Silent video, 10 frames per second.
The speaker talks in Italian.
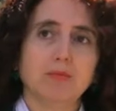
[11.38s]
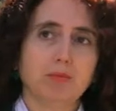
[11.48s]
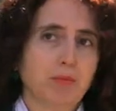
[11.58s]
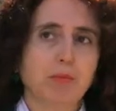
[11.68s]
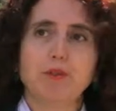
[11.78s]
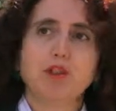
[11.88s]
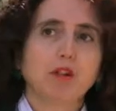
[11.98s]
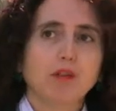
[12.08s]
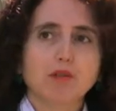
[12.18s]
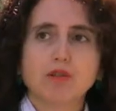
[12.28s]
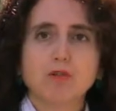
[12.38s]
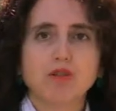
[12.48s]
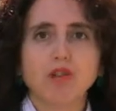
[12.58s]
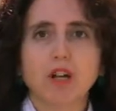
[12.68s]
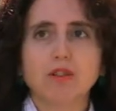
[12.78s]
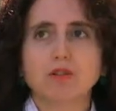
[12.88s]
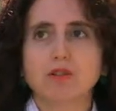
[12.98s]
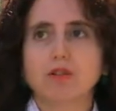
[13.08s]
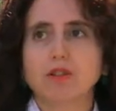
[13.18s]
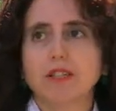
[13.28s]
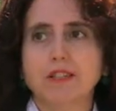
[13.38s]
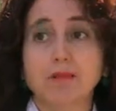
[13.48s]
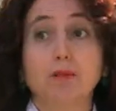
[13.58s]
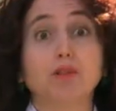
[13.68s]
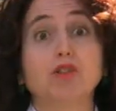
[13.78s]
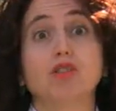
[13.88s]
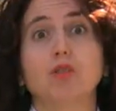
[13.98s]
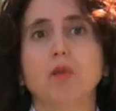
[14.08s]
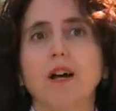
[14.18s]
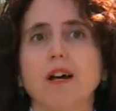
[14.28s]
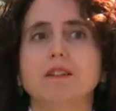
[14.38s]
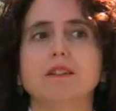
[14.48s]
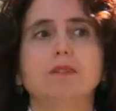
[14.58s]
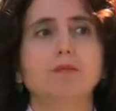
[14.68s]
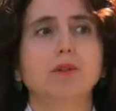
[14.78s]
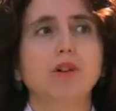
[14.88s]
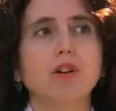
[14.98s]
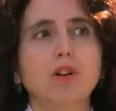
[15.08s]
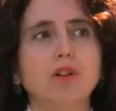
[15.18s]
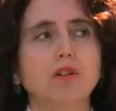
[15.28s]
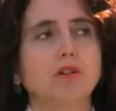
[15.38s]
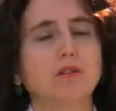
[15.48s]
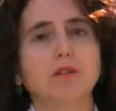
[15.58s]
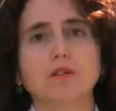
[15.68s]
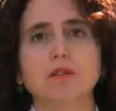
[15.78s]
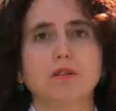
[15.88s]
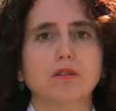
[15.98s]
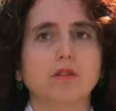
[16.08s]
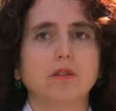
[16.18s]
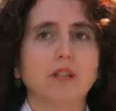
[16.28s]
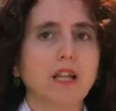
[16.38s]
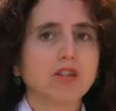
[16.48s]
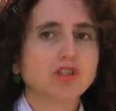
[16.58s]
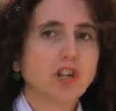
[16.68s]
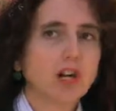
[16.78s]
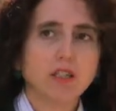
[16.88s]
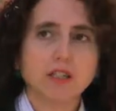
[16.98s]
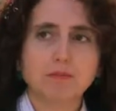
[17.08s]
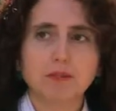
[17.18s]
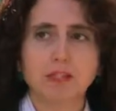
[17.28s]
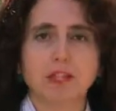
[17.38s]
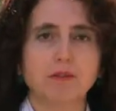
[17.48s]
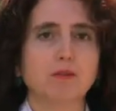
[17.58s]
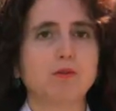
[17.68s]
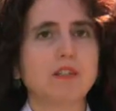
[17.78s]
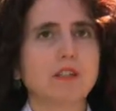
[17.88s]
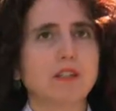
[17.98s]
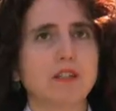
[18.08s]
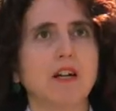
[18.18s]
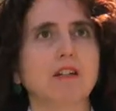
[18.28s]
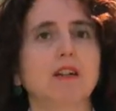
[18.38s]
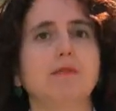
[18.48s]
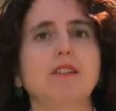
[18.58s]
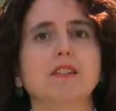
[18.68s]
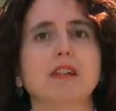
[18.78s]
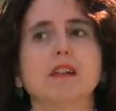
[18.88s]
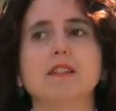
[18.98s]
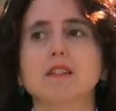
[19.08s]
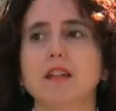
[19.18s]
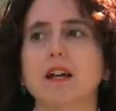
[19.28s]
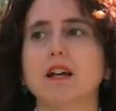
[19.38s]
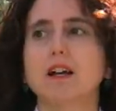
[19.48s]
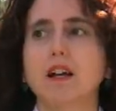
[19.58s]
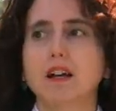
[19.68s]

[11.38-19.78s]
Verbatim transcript: proprio piccola, avevo cominciato del tipo avevo 5 anni, però uh, la lasciai perché avevo un'insegnante abbastanza